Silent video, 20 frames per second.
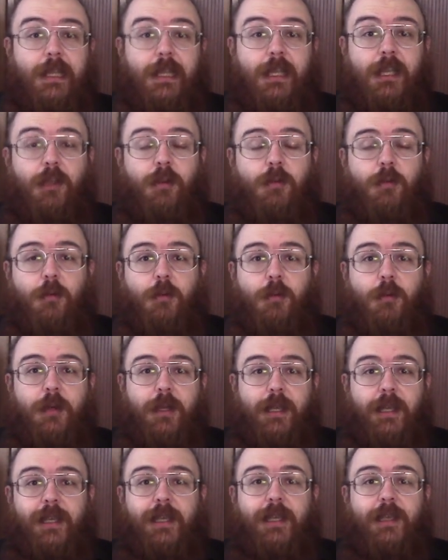in
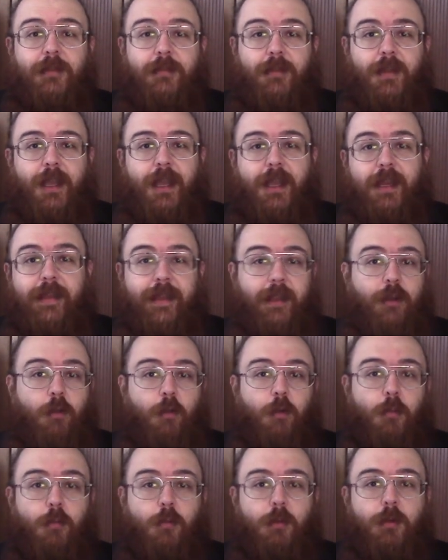cui gli viene
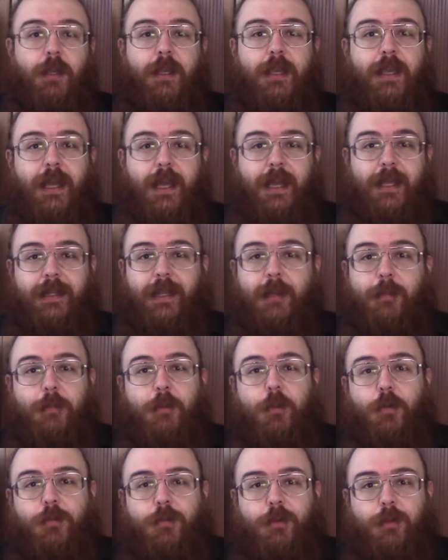comunicata
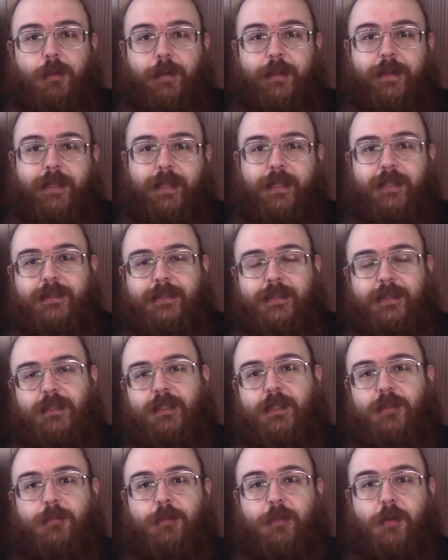più volte la
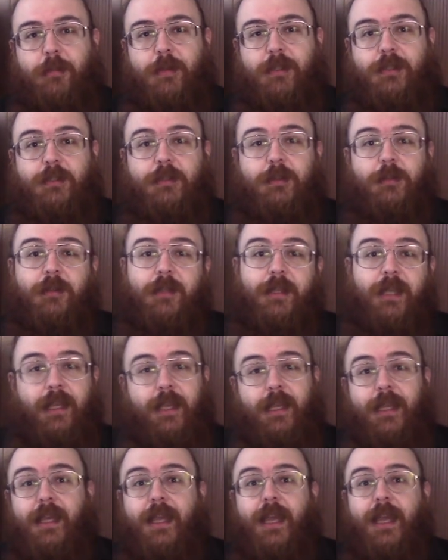stessa informazione